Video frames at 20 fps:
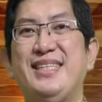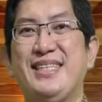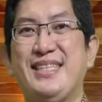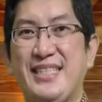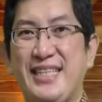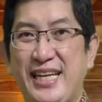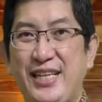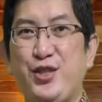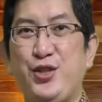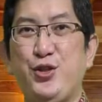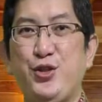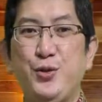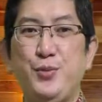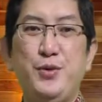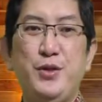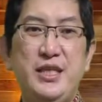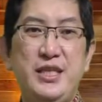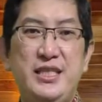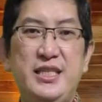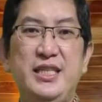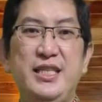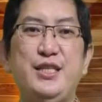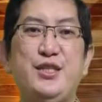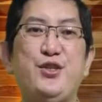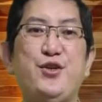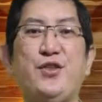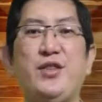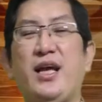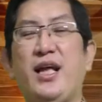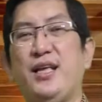Satu tubuh di sini
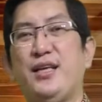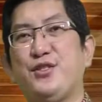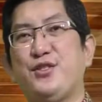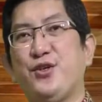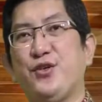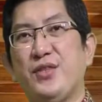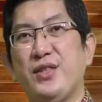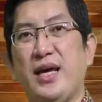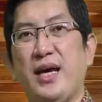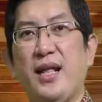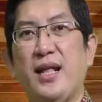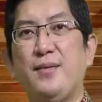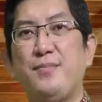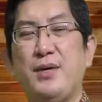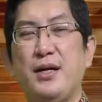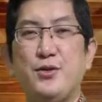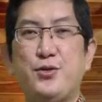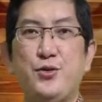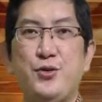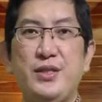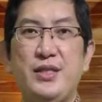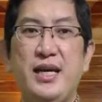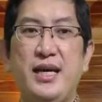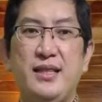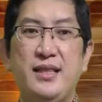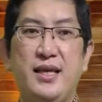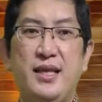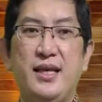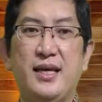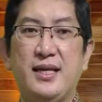saudara-saudara
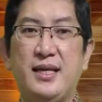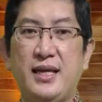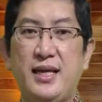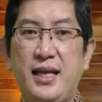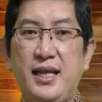maksudnya adalah